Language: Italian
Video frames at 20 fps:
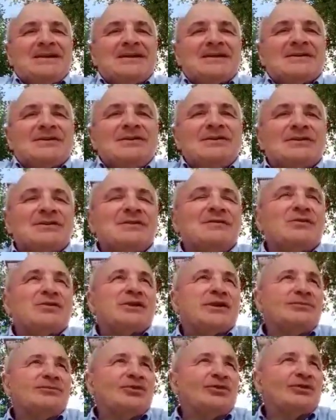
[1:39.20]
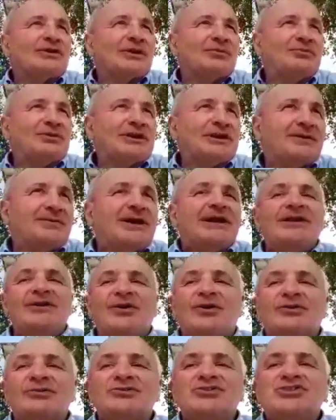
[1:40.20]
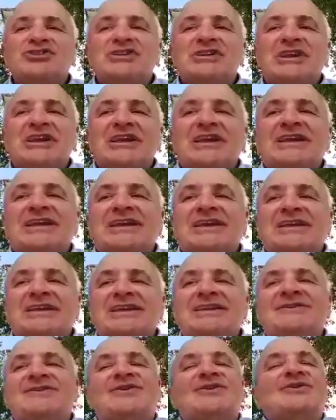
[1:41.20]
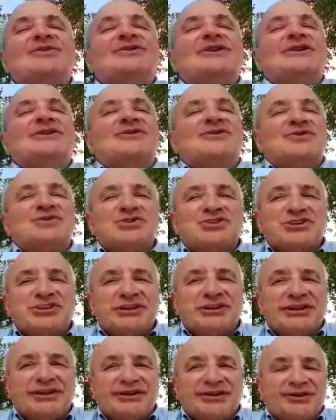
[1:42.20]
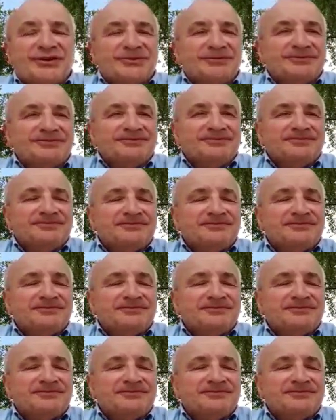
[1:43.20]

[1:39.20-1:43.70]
Quello che vorremmo capire meglio oggi è il dono del consiglio.